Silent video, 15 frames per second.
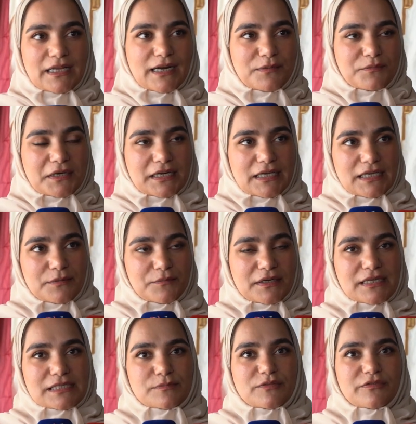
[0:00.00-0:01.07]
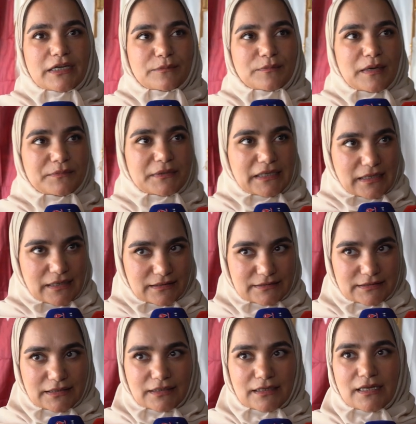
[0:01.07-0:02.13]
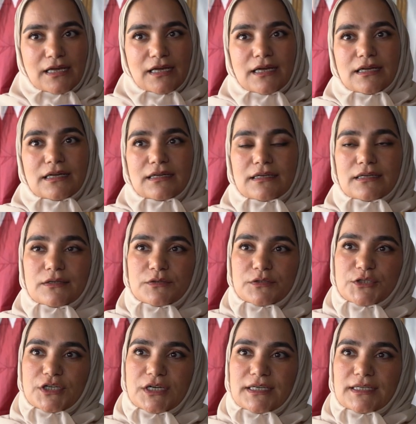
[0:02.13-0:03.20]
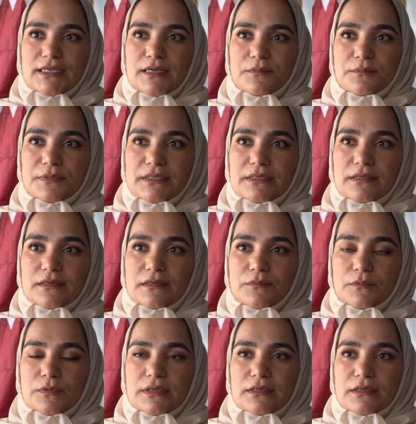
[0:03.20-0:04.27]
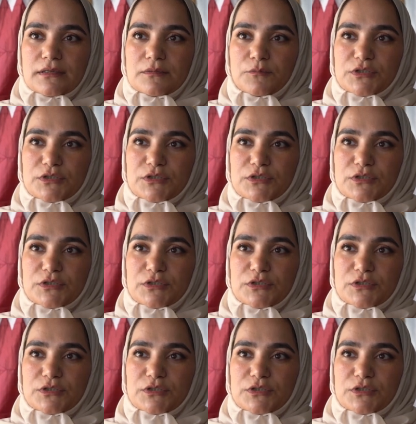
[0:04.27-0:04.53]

الله الرحمن الرحيم أنا اسمي فاطمة عبد القادر آه، جاية من آه،